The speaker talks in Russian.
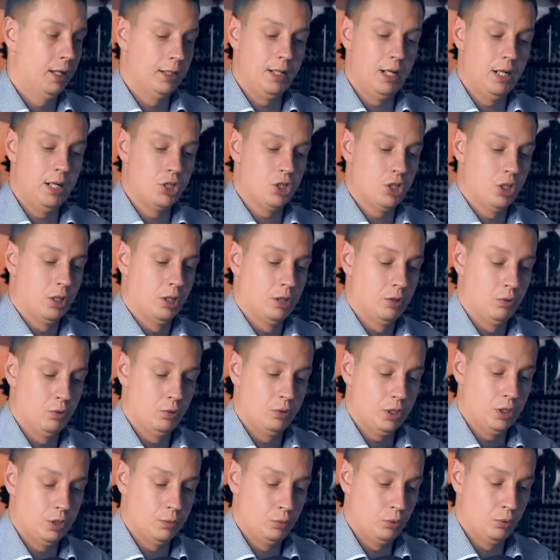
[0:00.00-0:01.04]
Дальше
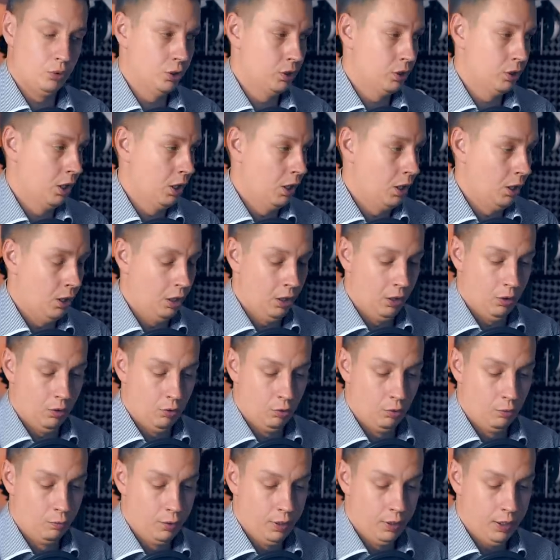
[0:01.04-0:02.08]
у нас будет
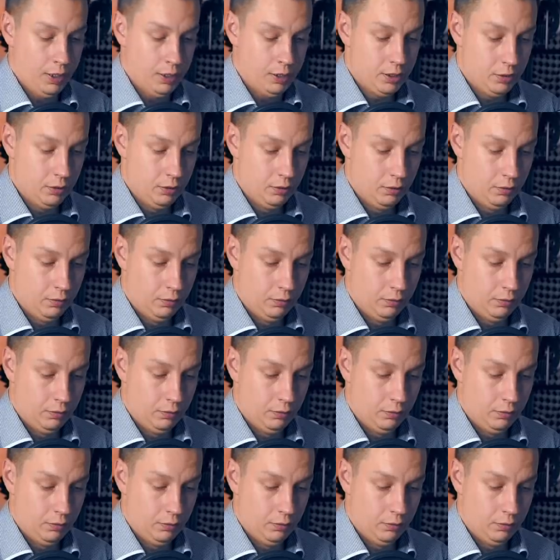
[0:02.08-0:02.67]
ОБС,